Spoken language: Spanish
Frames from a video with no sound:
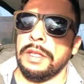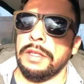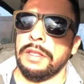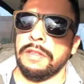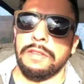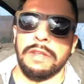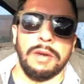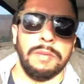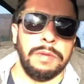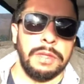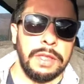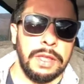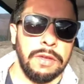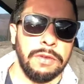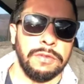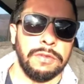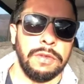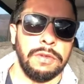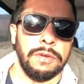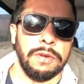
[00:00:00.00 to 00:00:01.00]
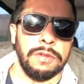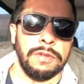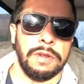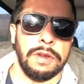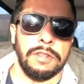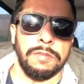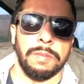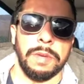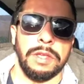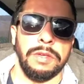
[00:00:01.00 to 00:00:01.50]
hacer videos, señores,
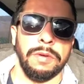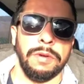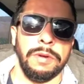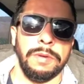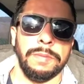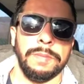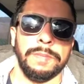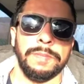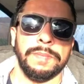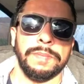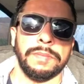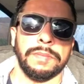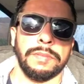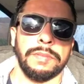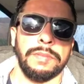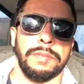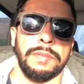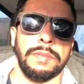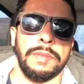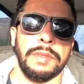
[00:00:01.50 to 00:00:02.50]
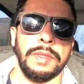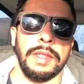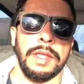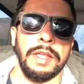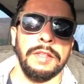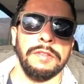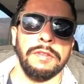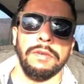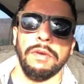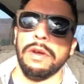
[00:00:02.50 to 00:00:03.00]
en español.
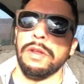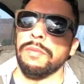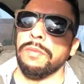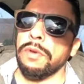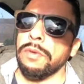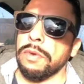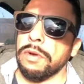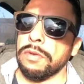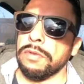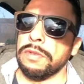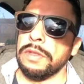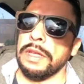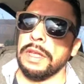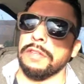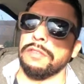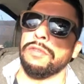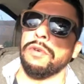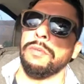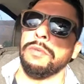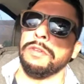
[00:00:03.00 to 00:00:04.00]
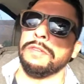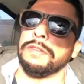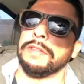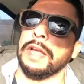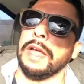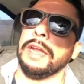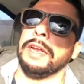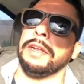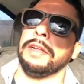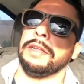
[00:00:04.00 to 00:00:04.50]
Señores, muy buenos días. ¿Cómo
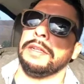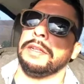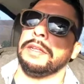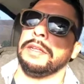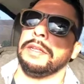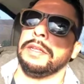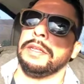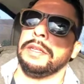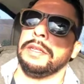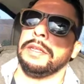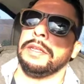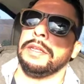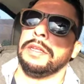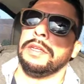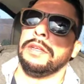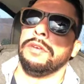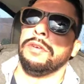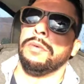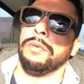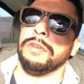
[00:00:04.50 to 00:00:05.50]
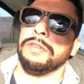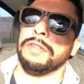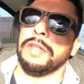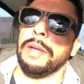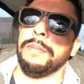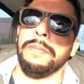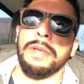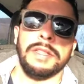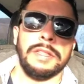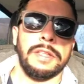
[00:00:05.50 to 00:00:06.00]
están? ¿Cómo
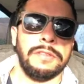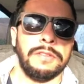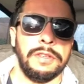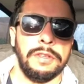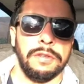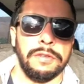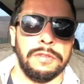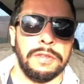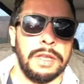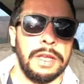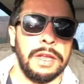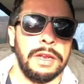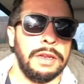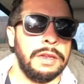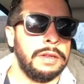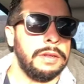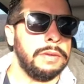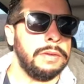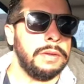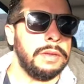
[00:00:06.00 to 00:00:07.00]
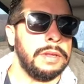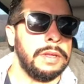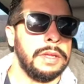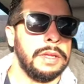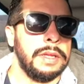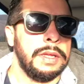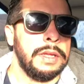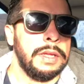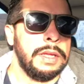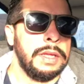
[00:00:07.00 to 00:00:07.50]
están? Bendecidos sean.
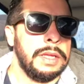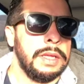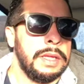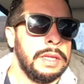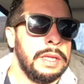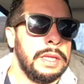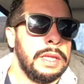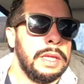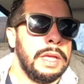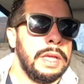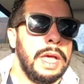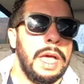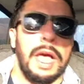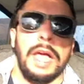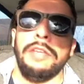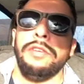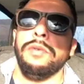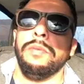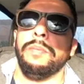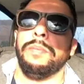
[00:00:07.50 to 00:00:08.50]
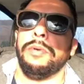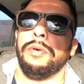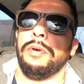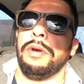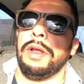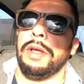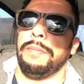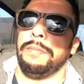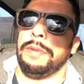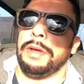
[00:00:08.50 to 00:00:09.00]
Hay un
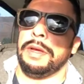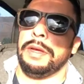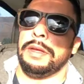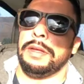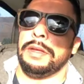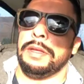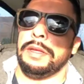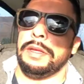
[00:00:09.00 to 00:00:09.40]
problema